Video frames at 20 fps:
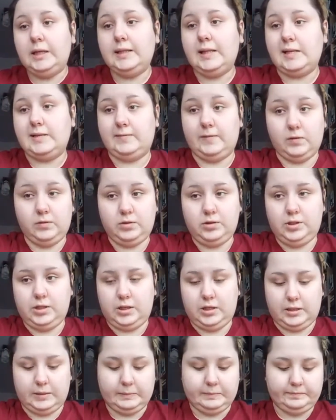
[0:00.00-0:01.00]
Nazwa
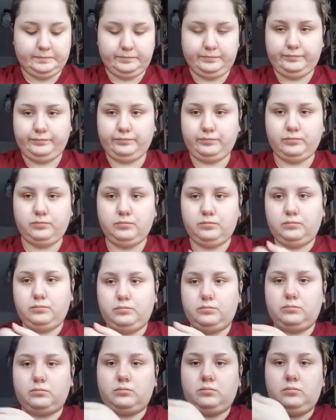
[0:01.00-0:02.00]
cienia.
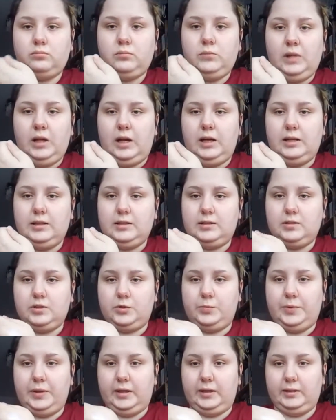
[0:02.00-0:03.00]
Ale jest
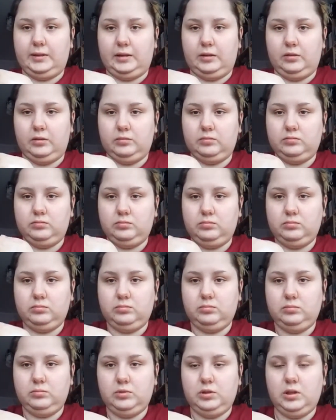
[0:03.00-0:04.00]
coś pięknego.
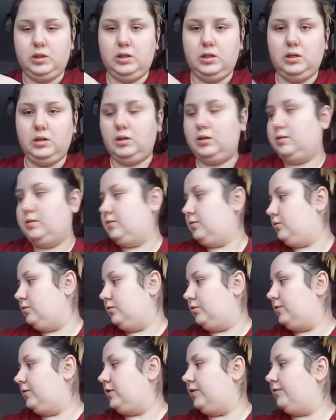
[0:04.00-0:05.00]

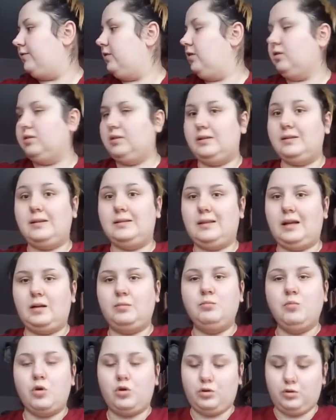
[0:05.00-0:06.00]
Coś się wygląda na tak
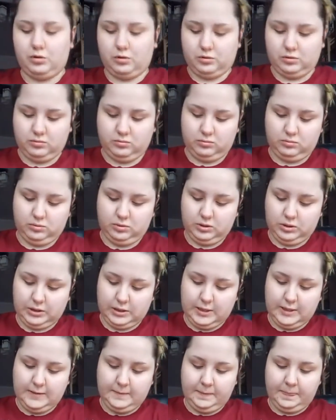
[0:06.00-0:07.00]
mokro.
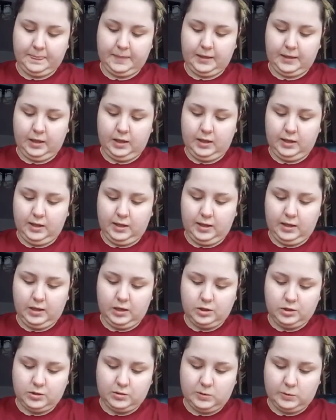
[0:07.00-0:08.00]
I
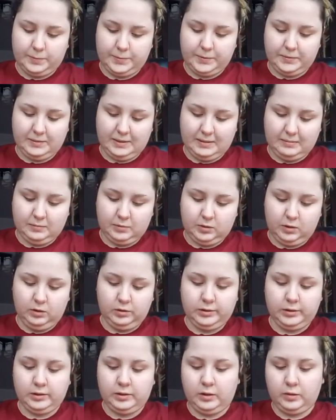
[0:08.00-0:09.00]
jeszcze kupiłam
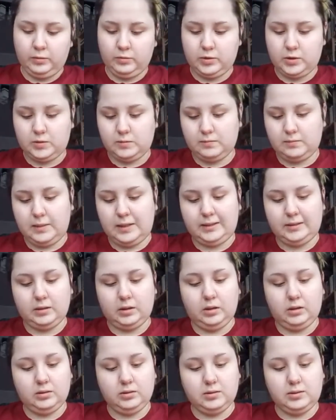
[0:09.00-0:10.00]
Golden Rose
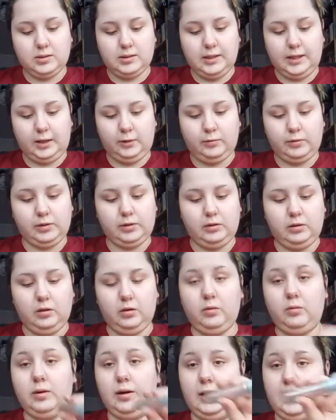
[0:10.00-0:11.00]
Metals Liquid
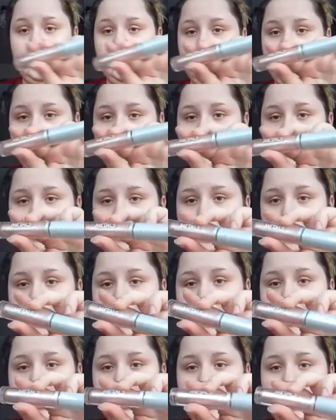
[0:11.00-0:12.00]
Glow Highlighter.
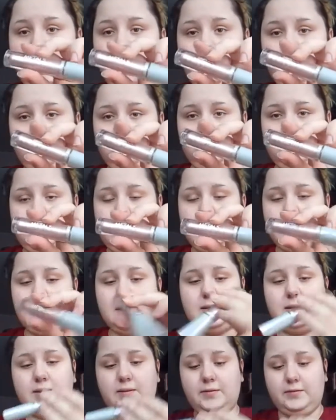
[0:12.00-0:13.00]
On
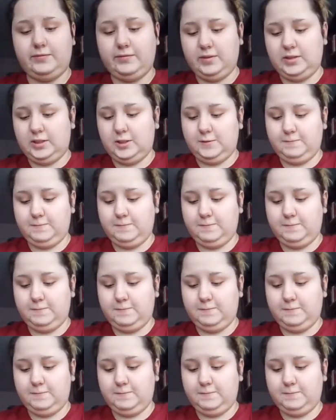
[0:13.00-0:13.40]
jest w,